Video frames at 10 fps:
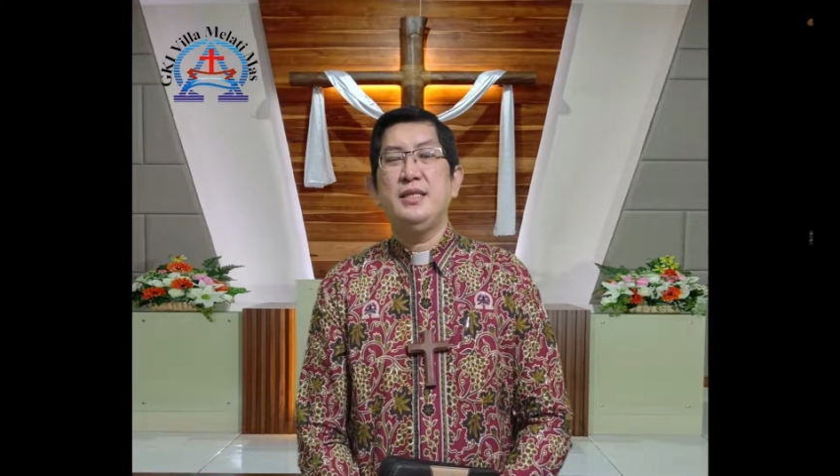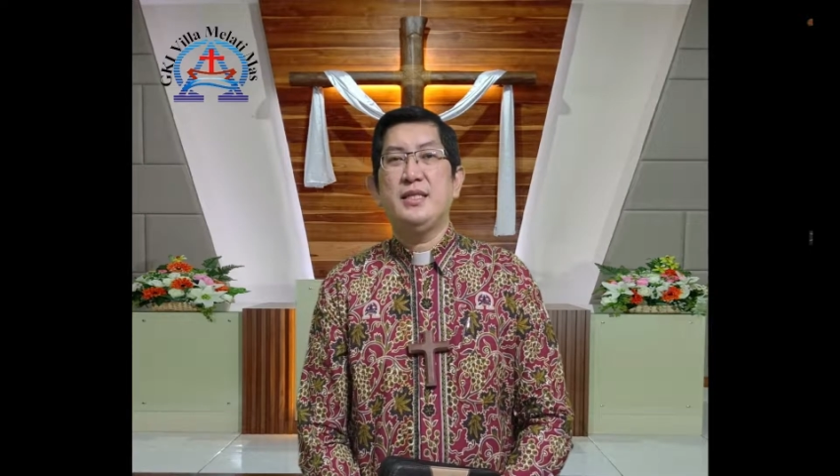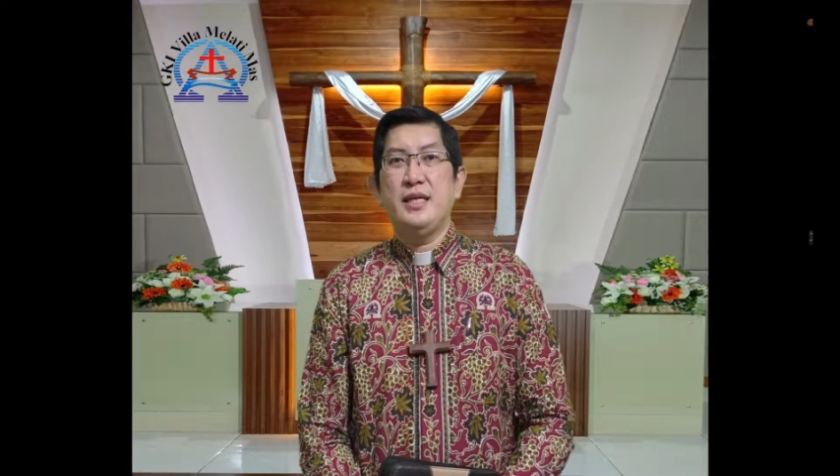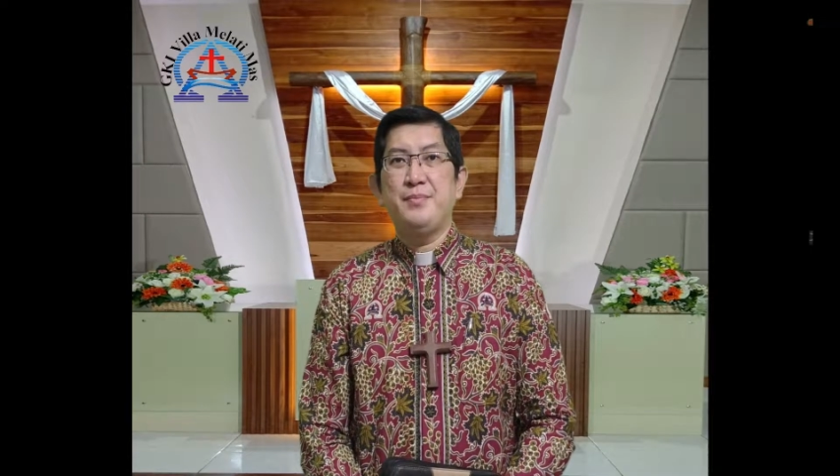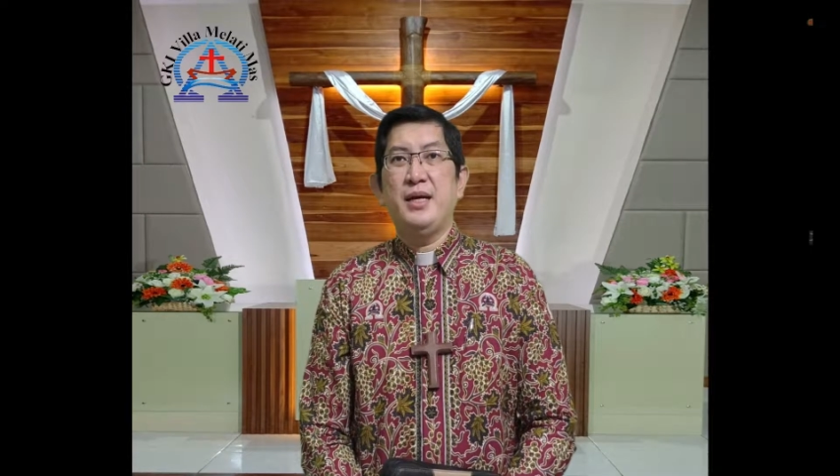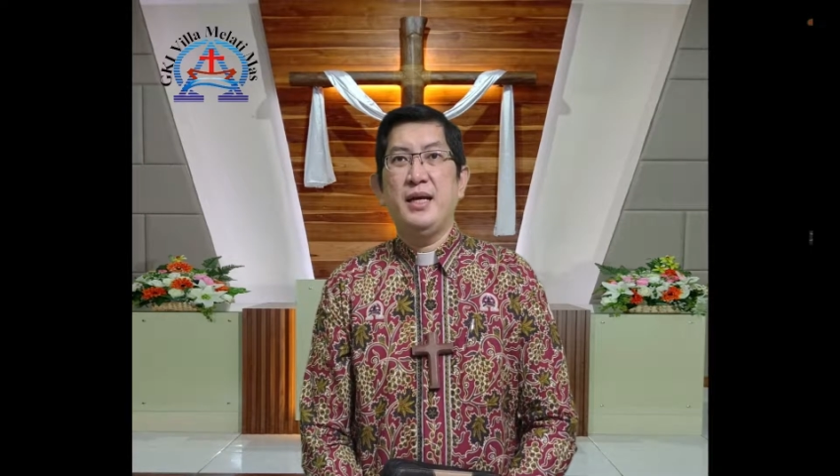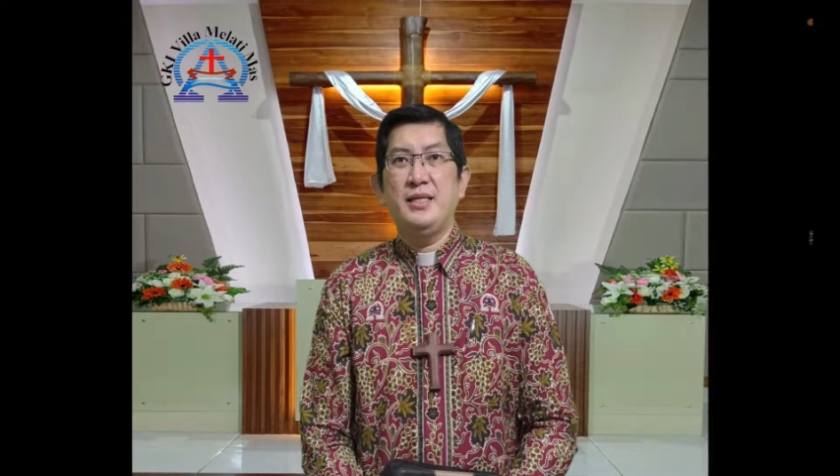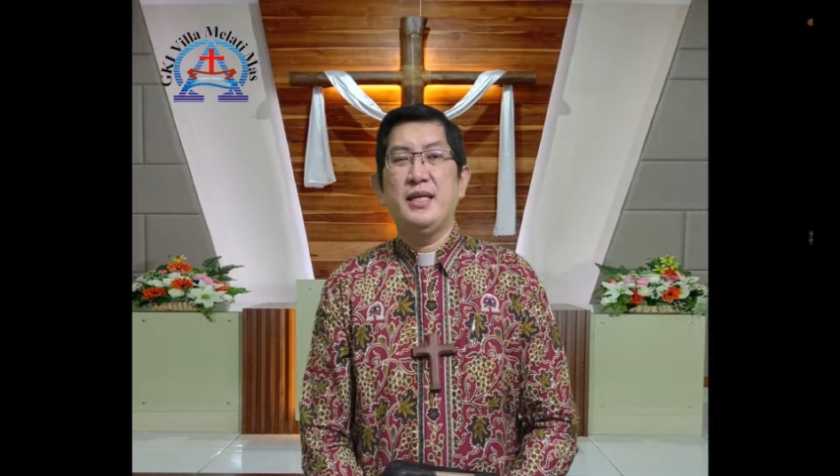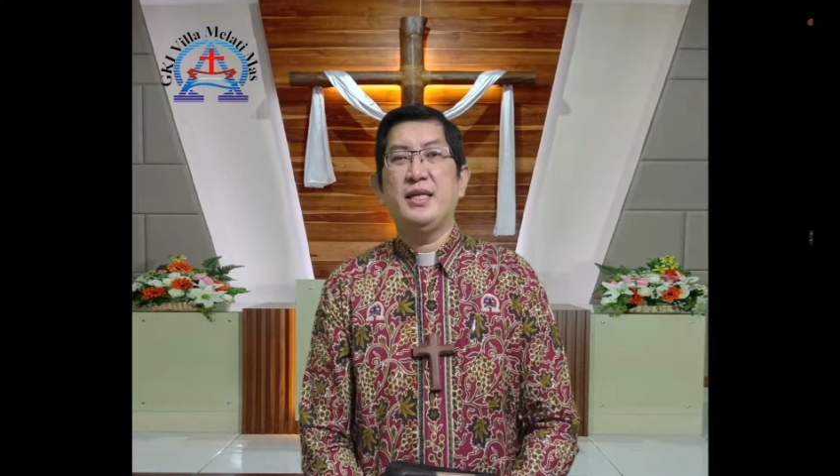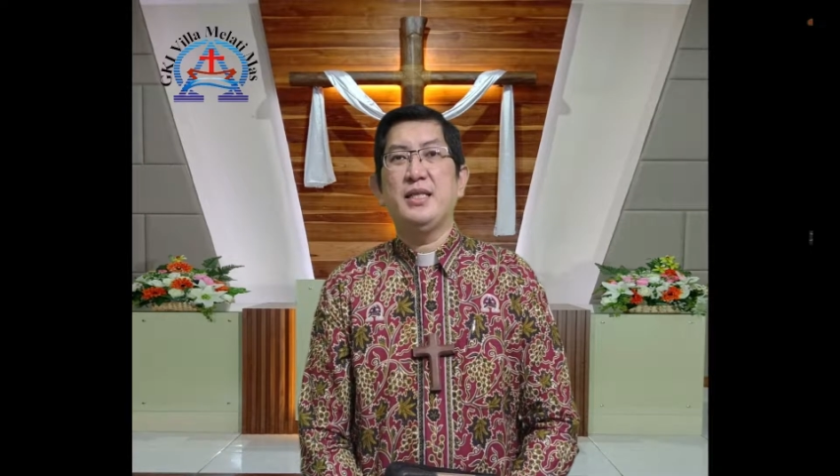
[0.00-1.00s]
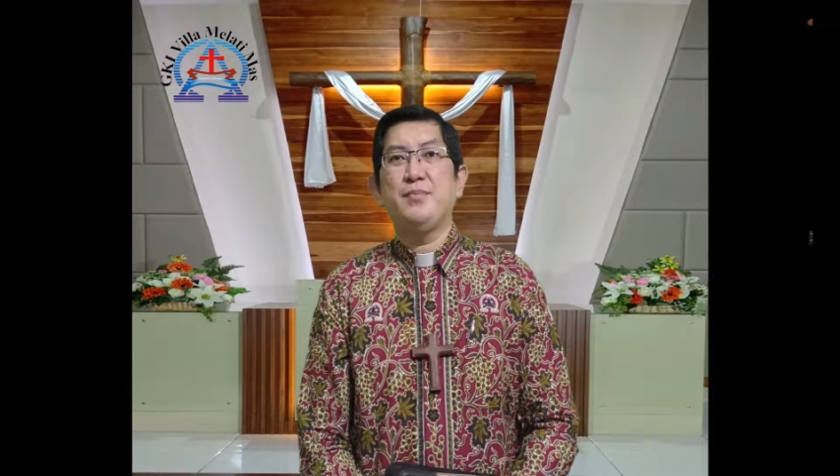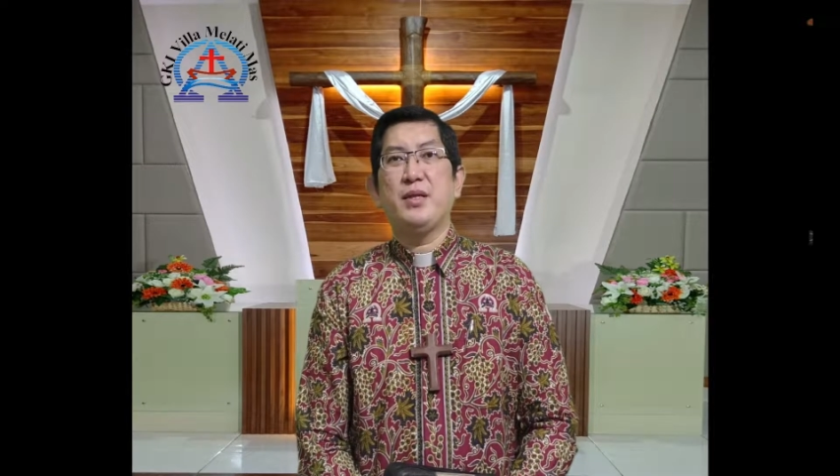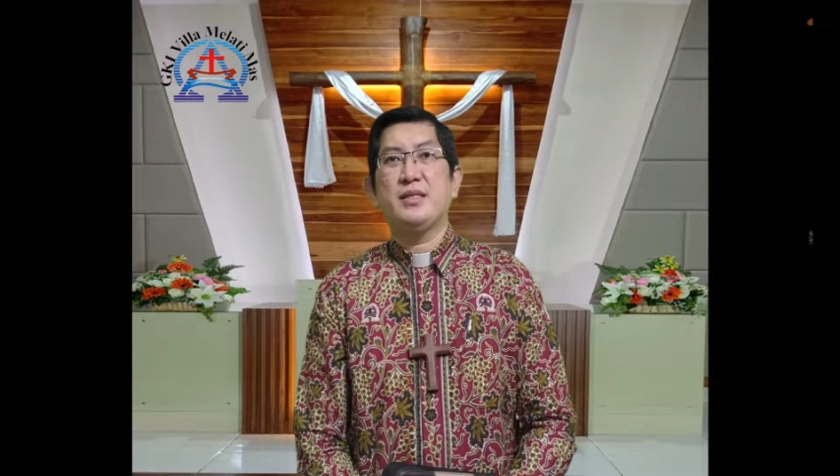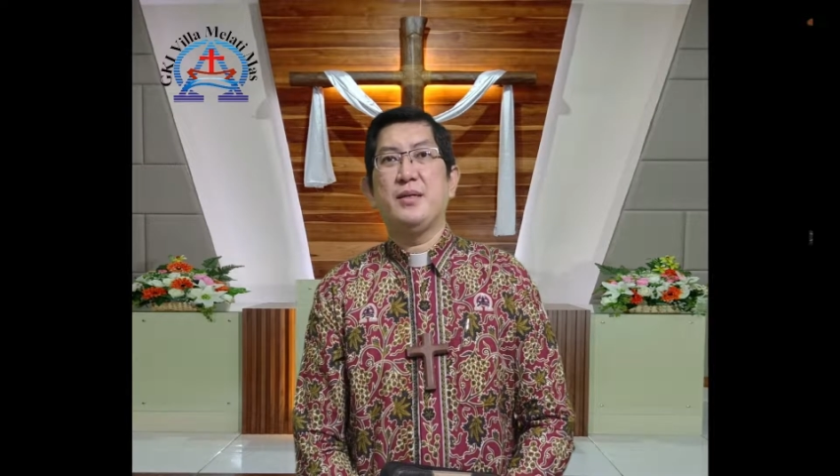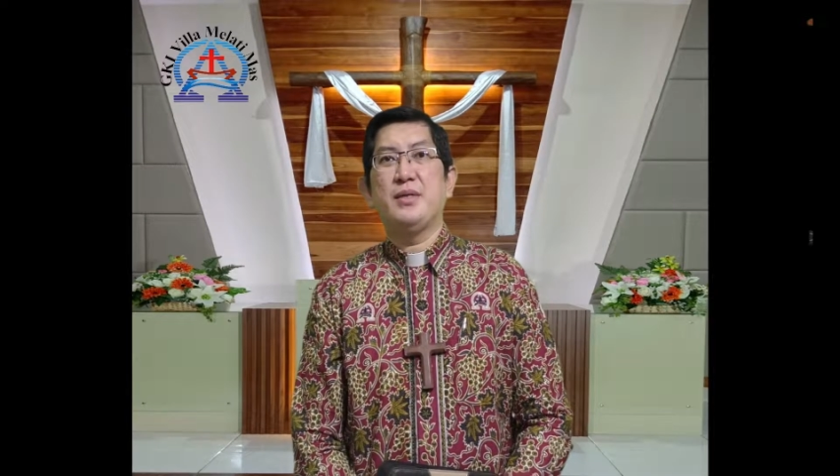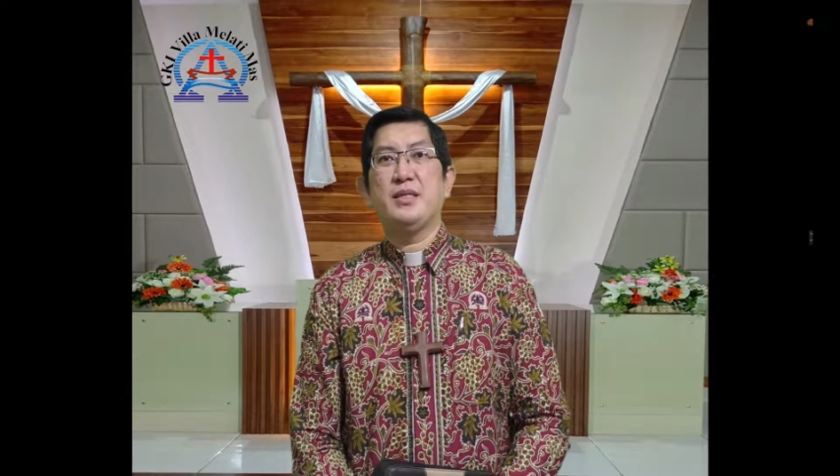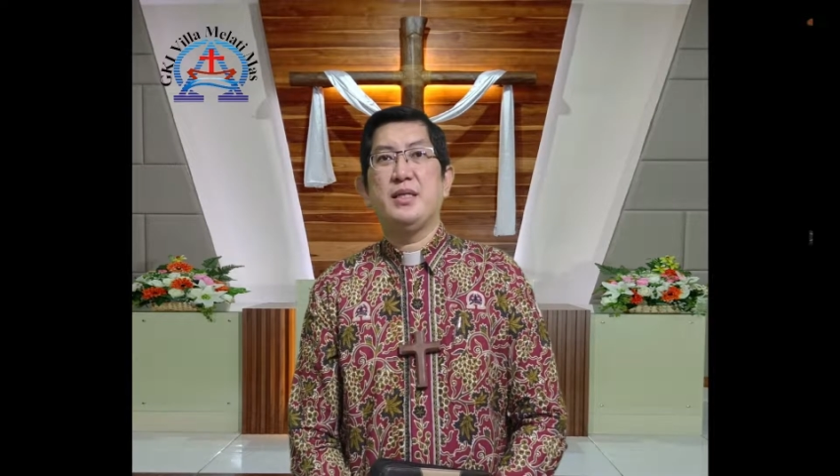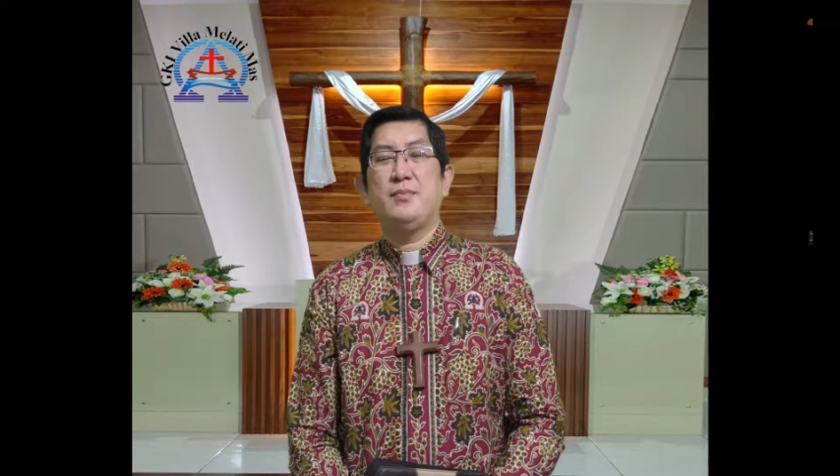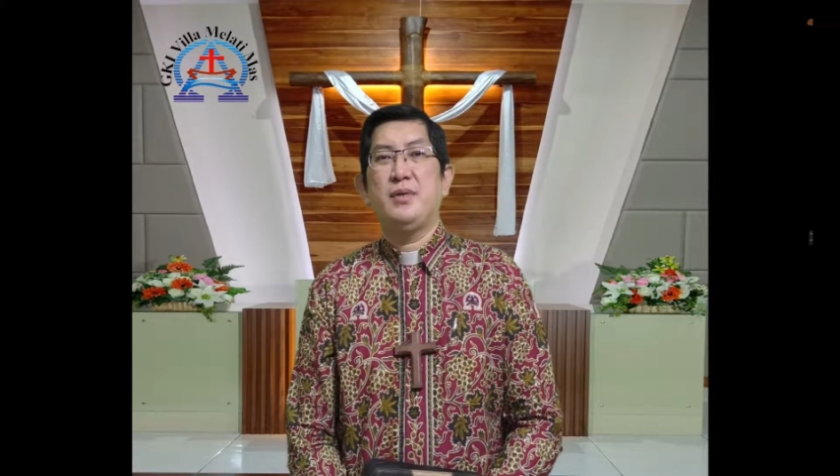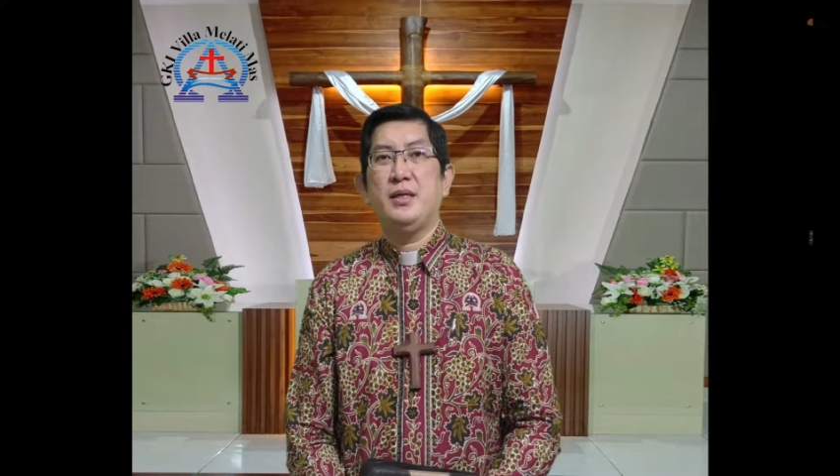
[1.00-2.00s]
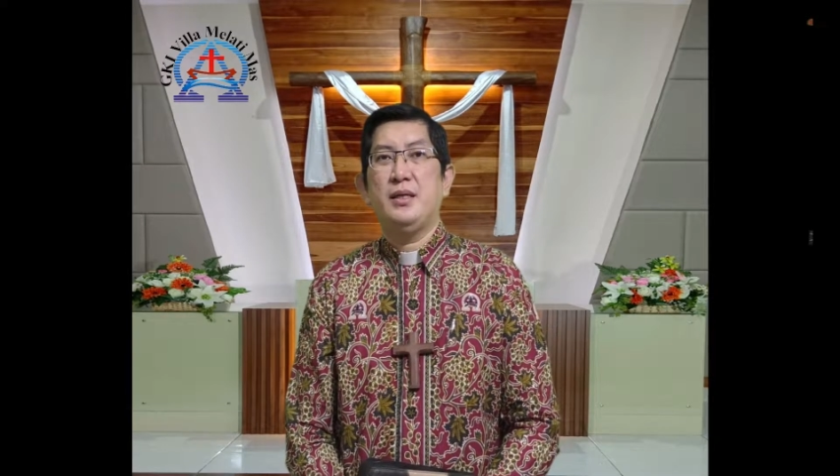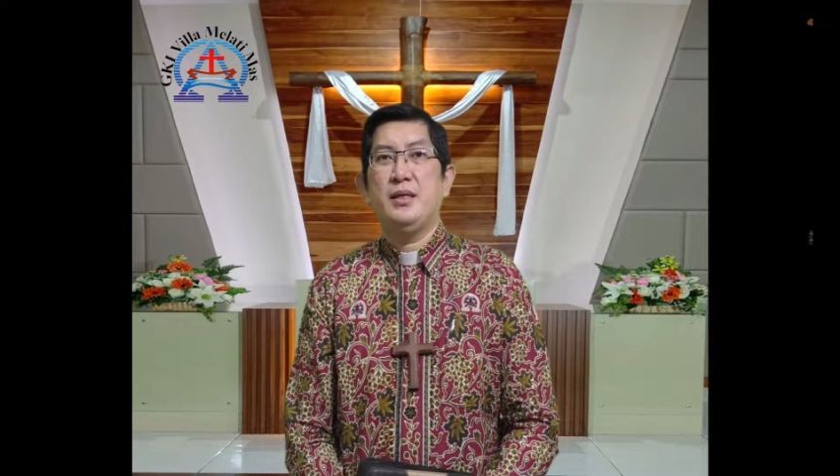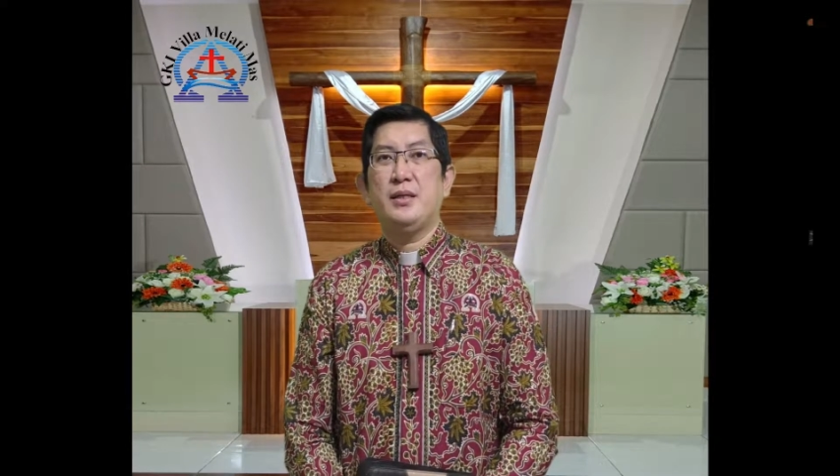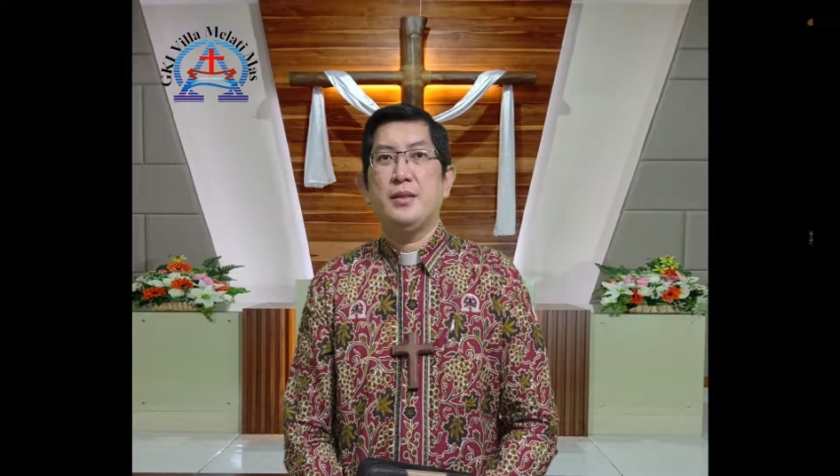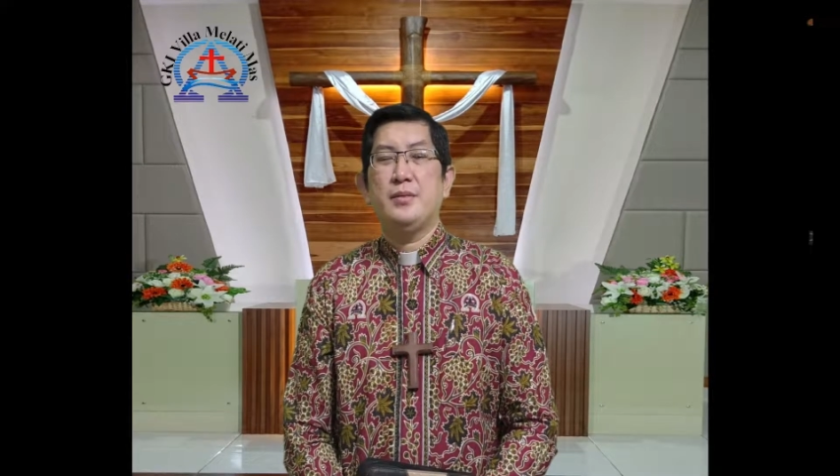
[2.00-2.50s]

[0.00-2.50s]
saya mengajak kita bersama-sama